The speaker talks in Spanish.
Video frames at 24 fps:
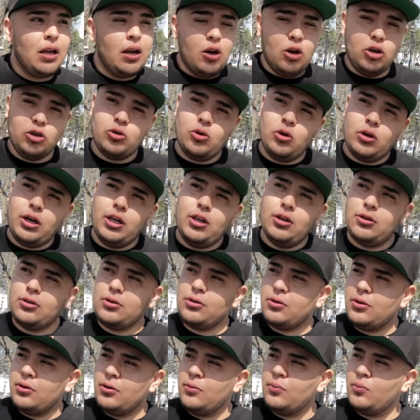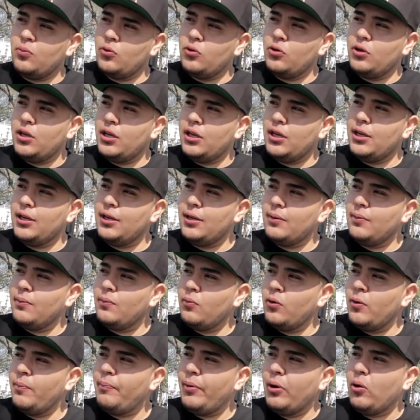los corridos son muy,
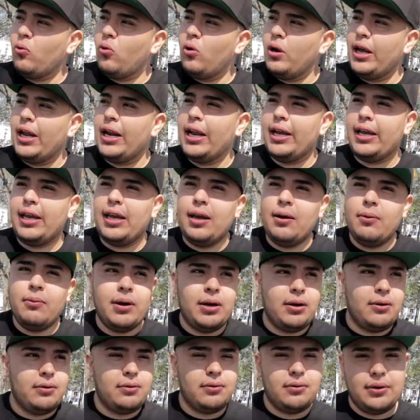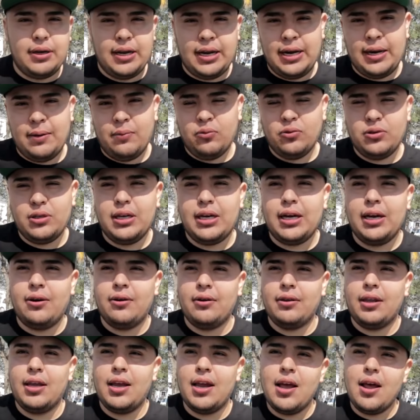muy peculiar aquí, bueno, en la música
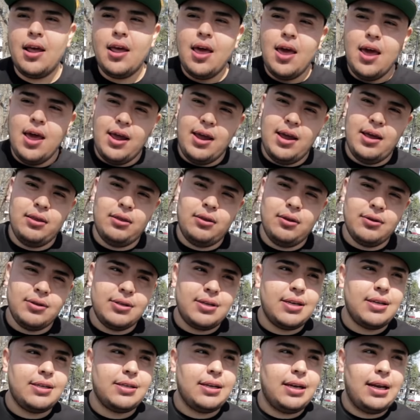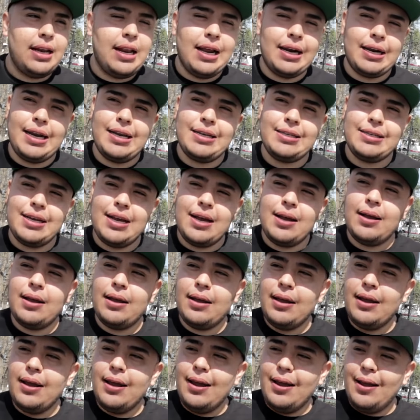norteña. Y entonces la raza
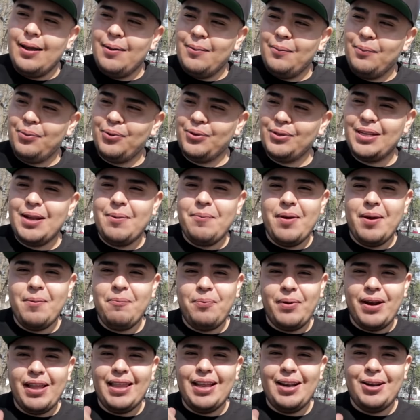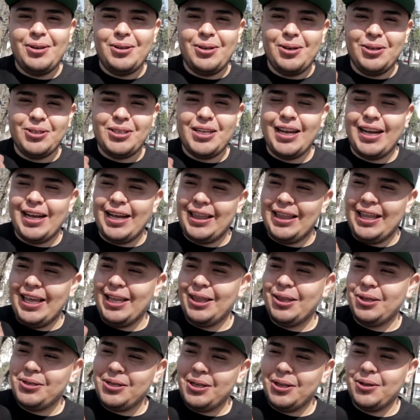pues también prende los, los,
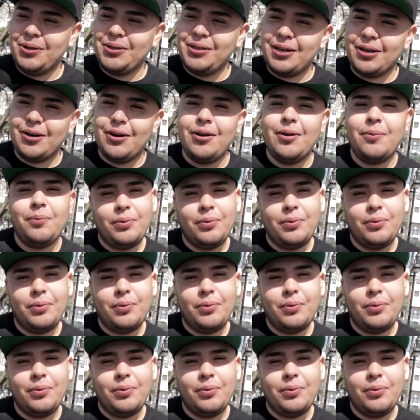tecatitos y todo ese rollo.